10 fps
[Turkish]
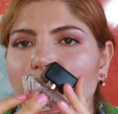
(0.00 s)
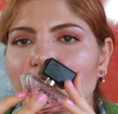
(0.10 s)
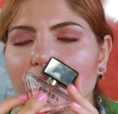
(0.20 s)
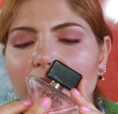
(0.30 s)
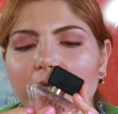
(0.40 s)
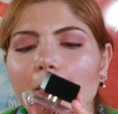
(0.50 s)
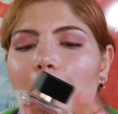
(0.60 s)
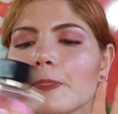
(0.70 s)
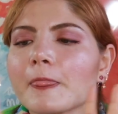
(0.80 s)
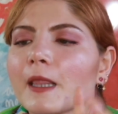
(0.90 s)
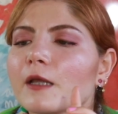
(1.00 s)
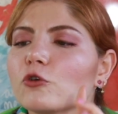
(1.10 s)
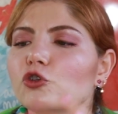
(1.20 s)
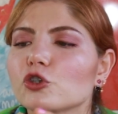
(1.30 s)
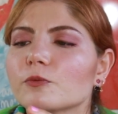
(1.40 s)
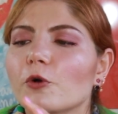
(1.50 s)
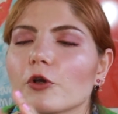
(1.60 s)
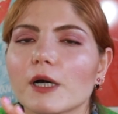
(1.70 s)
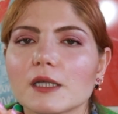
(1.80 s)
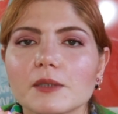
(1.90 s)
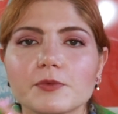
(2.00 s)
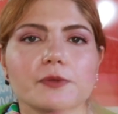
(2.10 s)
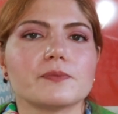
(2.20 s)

bu şekilde küçük boy alıp